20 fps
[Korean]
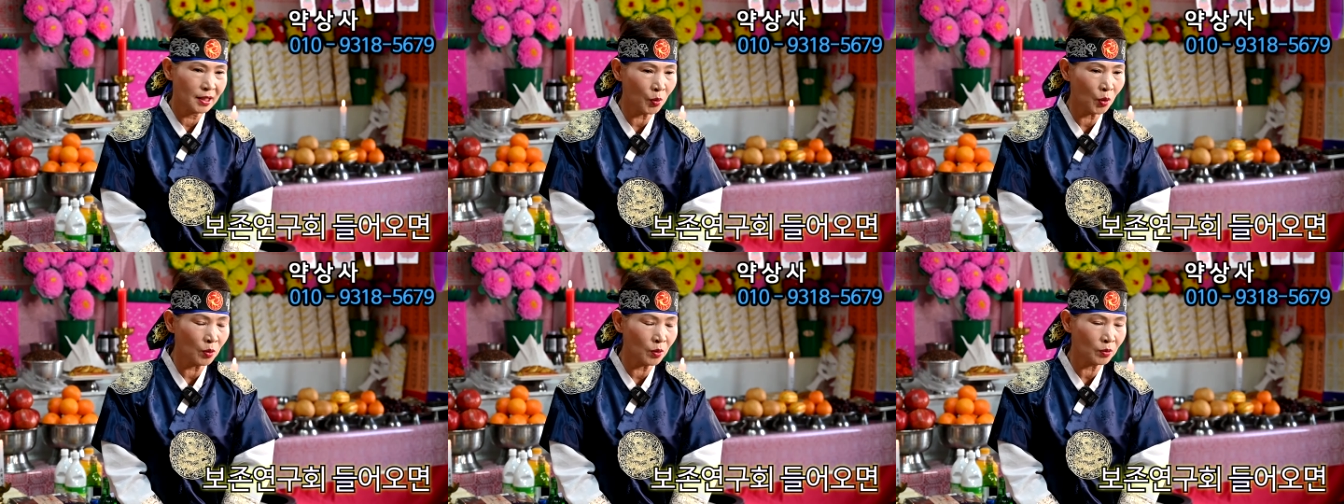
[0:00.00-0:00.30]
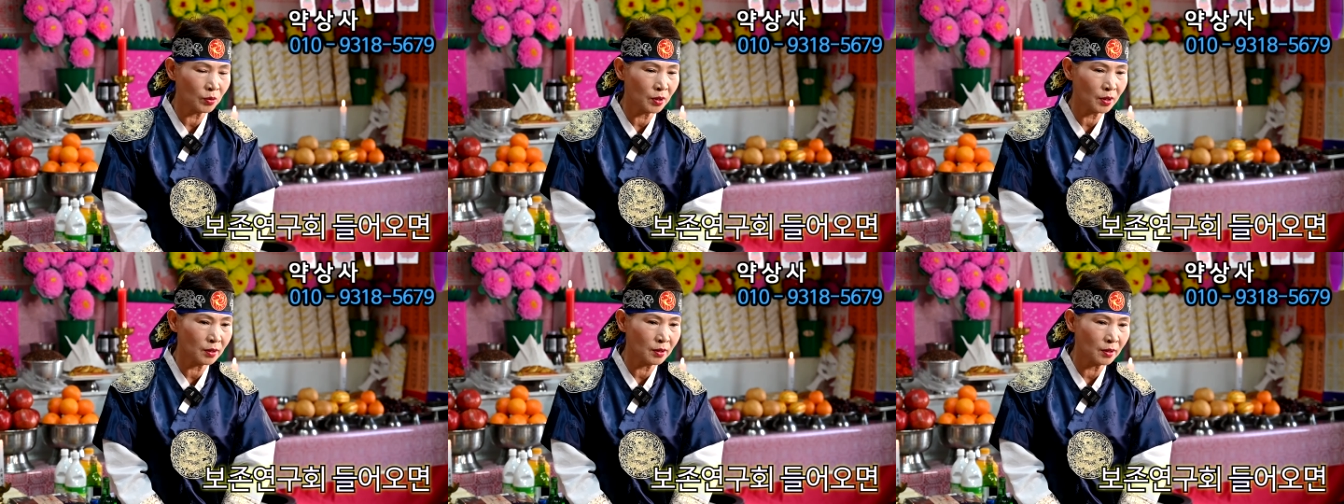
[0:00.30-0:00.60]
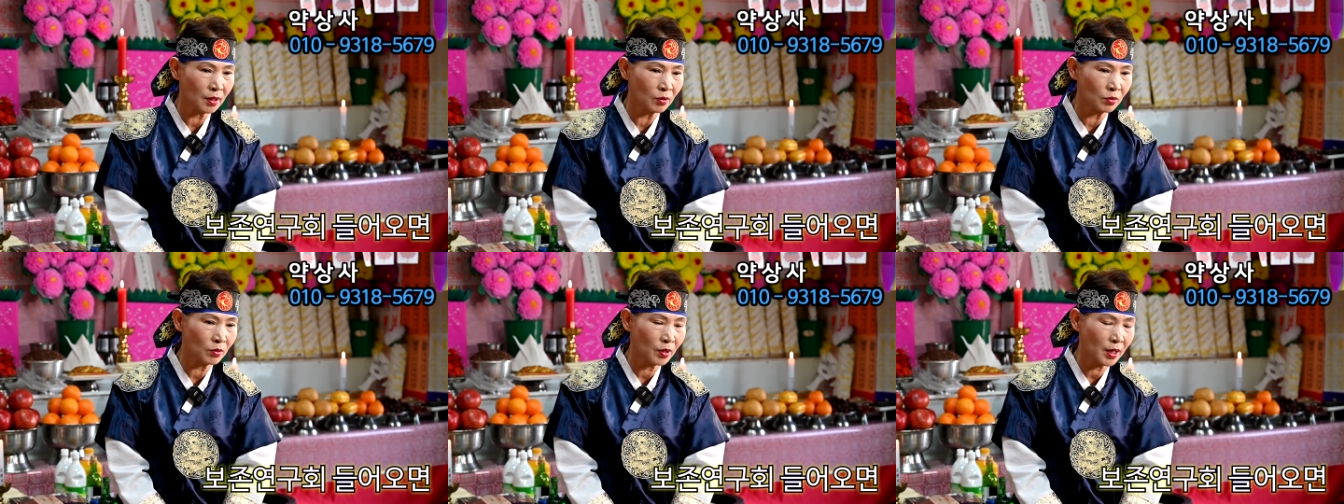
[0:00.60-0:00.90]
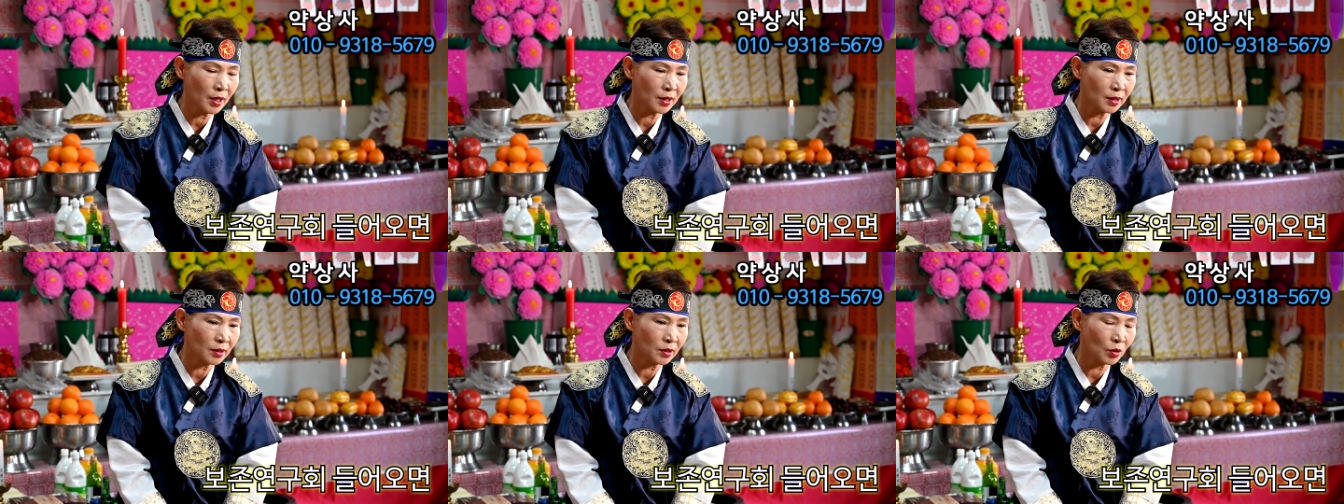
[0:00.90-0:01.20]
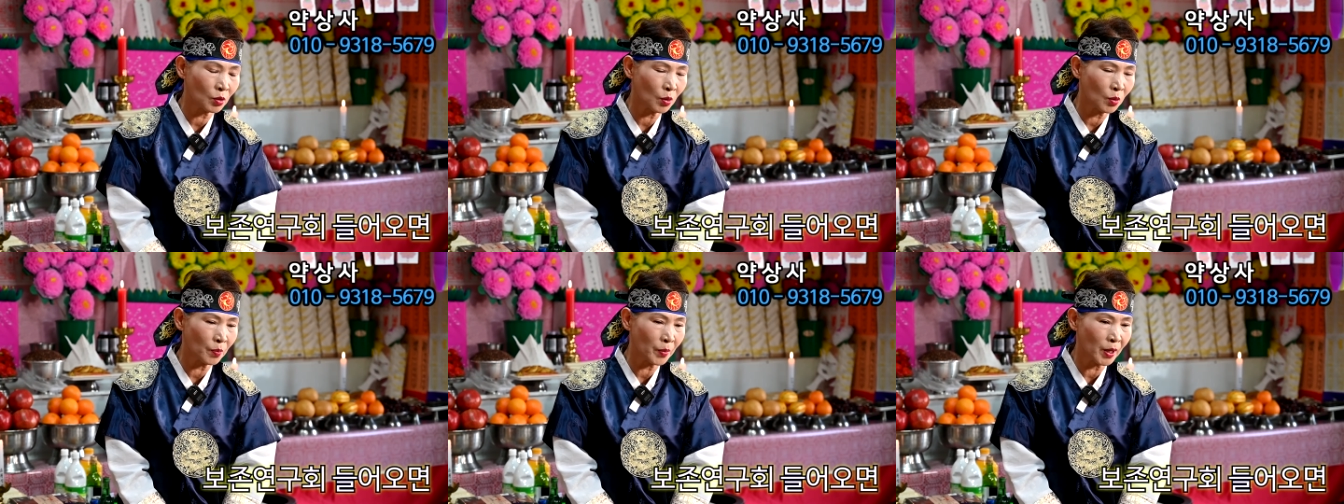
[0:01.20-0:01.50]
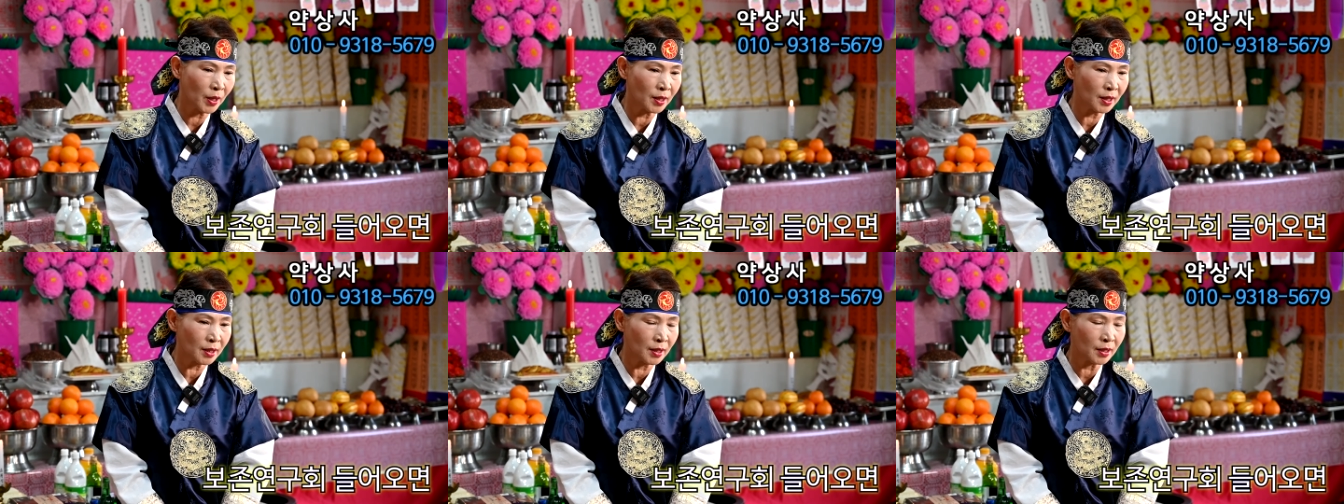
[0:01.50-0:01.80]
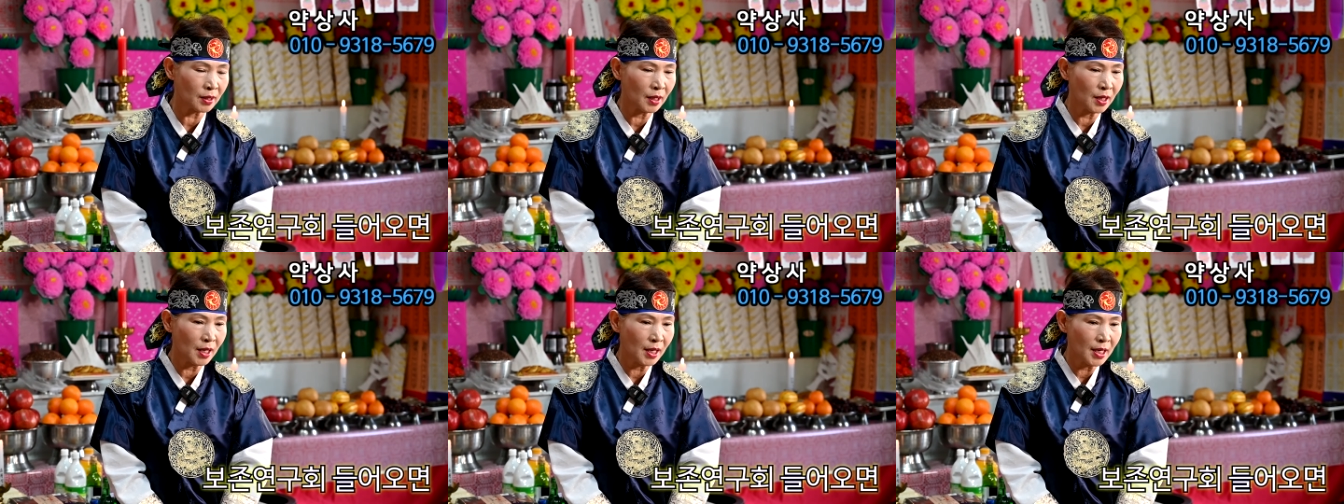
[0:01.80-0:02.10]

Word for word: 보존 연구회를 들어오면은